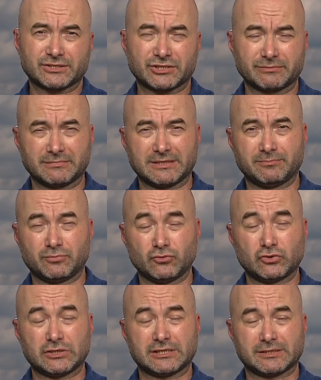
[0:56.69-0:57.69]
Şimdi
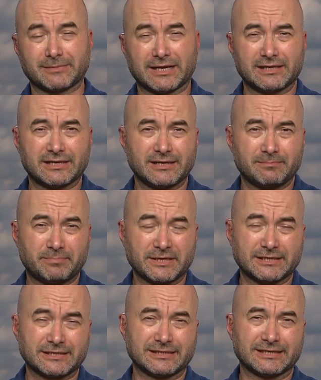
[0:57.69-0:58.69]
büyük ihtimalle
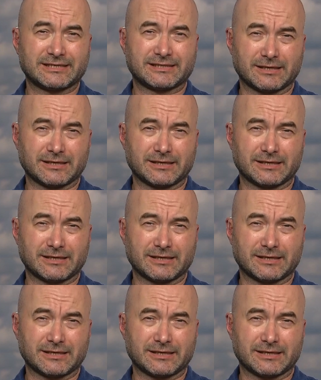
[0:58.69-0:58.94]
Pekin'deki